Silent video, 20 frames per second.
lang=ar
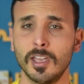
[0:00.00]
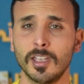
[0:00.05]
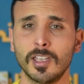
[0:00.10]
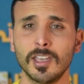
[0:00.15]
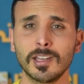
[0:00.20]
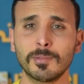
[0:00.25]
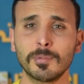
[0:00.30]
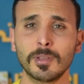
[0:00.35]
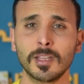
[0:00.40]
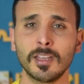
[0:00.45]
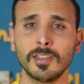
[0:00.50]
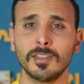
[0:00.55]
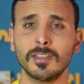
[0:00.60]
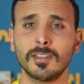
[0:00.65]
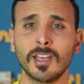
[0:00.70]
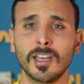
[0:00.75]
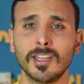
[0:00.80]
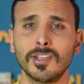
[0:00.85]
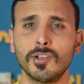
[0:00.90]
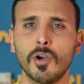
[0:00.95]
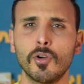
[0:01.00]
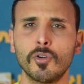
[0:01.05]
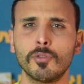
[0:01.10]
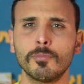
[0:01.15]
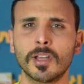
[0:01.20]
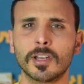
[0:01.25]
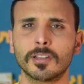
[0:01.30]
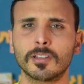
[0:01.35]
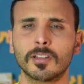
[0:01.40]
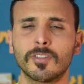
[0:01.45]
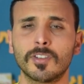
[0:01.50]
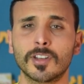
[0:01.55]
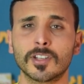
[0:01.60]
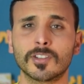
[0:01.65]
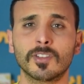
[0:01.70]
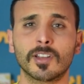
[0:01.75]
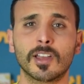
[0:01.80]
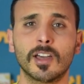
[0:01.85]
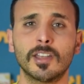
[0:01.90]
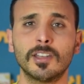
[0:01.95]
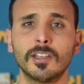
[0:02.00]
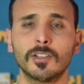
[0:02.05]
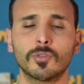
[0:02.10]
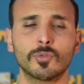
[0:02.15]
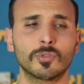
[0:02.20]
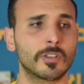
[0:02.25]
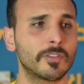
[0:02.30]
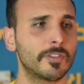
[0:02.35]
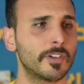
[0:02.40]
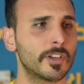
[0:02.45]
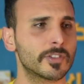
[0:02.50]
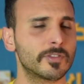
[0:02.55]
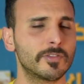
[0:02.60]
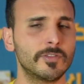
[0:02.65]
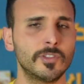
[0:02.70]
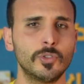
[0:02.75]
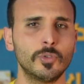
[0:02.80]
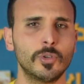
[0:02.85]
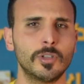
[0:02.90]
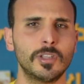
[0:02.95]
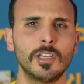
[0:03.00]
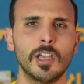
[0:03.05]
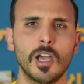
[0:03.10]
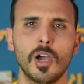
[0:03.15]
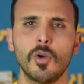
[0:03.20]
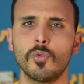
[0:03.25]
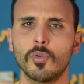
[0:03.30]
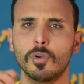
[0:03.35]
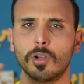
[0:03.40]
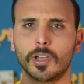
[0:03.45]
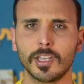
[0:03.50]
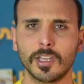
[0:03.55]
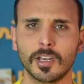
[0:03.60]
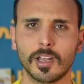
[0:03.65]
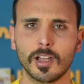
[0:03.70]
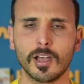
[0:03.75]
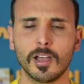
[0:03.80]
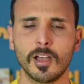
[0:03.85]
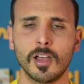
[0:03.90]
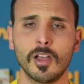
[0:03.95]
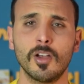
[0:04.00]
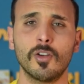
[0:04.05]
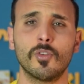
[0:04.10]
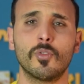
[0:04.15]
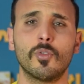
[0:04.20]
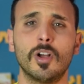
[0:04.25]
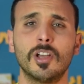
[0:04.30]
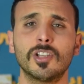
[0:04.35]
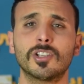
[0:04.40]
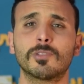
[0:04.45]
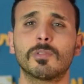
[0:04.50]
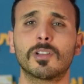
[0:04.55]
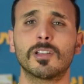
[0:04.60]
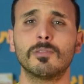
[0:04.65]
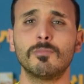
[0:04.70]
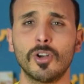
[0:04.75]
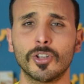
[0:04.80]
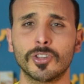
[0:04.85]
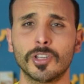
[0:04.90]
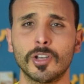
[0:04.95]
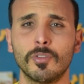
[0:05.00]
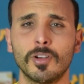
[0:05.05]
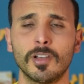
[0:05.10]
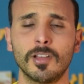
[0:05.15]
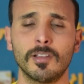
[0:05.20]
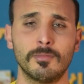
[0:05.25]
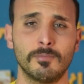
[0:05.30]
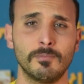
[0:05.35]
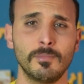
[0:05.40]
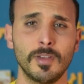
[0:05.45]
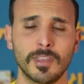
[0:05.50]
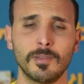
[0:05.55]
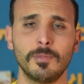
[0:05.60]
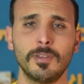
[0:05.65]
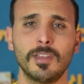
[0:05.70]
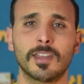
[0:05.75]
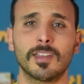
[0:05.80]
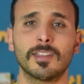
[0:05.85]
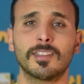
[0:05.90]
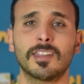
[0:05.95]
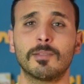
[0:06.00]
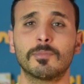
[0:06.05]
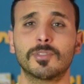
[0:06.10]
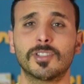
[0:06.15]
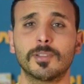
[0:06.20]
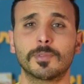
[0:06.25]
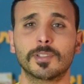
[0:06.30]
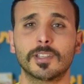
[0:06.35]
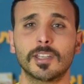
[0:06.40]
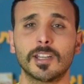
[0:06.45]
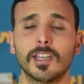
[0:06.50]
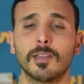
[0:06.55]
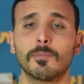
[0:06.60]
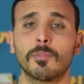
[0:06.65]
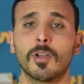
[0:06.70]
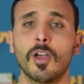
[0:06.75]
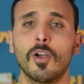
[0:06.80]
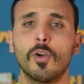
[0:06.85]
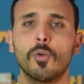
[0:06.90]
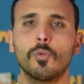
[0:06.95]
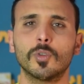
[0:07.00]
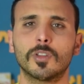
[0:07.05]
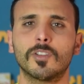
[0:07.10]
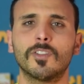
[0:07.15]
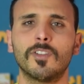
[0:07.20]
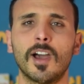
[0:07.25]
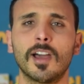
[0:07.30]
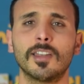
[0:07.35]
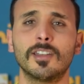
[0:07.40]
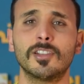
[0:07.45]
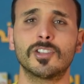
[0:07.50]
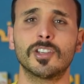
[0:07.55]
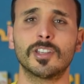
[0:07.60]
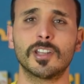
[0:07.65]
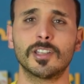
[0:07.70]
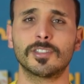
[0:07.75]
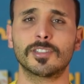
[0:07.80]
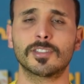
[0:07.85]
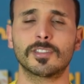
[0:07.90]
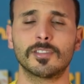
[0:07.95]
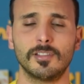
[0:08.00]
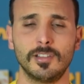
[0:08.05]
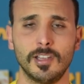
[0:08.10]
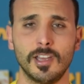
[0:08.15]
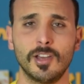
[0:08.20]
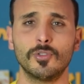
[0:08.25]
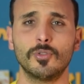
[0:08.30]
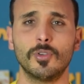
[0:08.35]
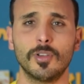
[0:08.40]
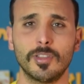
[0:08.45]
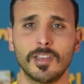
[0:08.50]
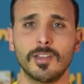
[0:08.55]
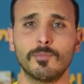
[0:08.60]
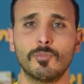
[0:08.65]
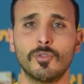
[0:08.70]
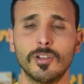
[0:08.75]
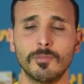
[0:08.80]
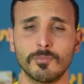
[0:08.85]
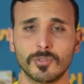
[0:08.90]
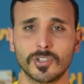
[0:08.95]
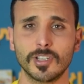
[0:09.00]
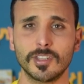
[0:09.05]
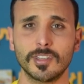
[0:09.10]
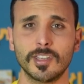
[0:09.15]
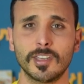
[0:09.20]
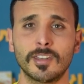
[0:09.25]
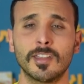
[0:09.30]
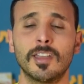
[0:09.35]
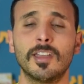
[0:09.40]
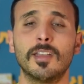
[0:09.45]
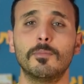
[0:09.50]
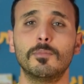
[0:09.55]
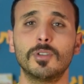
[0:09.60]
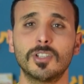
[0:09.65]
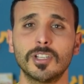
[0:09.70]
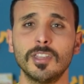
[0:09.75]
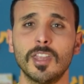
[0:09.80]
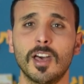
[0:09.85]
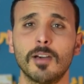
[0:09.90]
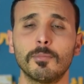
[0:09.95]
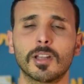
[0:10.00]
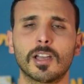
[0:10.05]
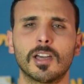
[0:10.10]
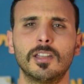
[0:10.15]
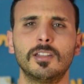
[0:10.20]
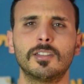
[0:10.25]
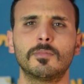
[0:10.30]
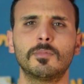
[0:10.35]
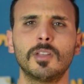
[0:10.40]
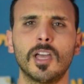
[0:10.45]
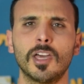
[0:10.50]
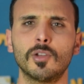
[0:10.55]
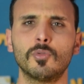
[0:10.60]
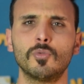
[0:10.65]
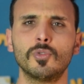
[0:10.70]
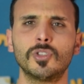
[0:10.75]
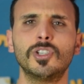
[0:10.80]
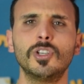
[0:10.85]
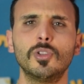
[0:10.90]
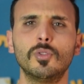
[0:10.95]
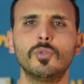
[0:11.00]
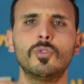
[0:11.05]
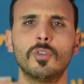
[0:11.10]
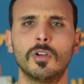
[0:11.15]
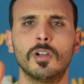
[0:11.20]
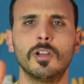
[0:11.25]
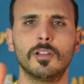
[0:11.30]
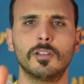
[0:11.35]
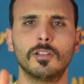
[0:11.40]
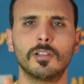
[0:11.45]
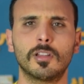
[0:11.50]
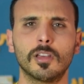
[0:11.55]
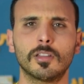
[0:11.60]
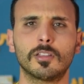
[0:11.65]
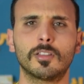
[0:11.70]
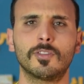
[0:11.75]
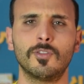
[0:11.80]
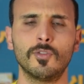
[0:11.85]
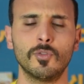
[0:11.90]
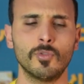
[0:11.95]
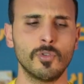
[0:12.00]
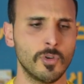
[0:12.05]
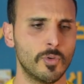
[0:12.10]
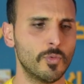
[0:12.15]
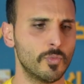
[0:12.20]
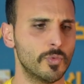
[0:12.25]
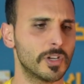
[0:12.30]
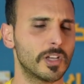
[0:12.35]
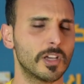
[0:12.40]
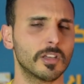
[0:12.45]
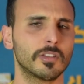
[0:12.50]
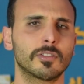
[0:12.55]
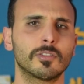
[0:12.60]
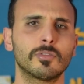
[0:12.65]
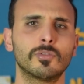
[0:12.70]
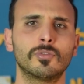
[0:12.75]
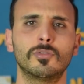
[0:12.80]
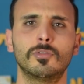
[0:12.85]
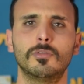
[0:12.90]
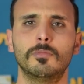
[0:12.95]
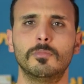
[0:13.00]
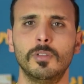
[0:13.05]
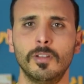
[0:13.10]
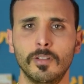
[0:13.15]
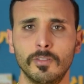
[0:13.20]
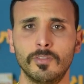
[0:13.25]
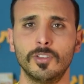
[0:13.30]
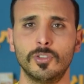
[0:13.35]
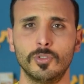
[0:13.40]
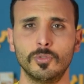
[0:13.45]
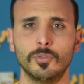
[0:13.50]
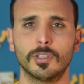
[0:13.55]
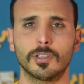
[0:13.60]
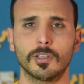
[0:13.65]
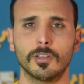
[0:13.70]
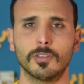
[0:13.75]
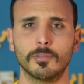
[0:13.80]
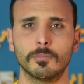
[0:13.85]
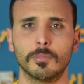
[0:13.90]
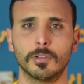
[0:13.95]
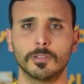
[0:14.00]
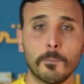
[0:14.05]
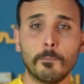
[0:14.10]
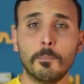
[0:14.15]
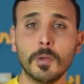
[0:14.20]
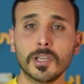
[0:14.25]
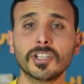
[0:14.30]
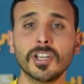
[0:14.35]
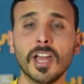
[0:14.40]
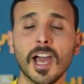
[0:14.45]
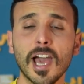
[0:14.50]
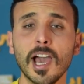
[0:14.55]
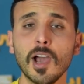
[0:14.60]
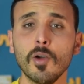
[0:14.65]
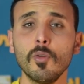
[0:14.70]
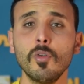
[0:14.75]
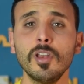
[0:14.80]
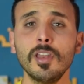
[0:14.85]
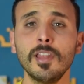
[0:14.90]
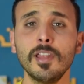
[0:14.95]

كانك متعدي تعدي اول مره تتفرج في القناه وتتفرج في الفيديو هذه او غيرها وعجبك المحتوى ماذا بيا كان تعمل سبسكرايب وتفعل الجرس لانه هذا مهم جدا باش يدعم القناه بتاعنا ونزيدوا نكثفوا ونكثروا من الفيديوهات هذوما باش نحاول